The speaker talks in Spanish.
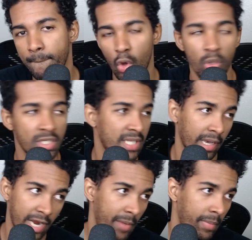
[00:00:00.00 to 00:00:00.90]
o
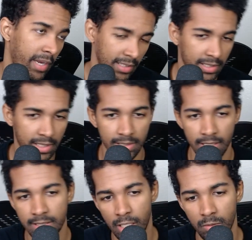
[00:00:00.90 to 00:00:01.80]
Instagramer antes que
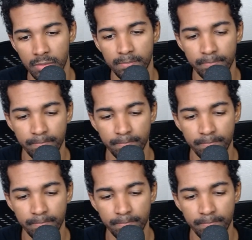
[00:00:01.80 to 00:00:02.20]
ser streamer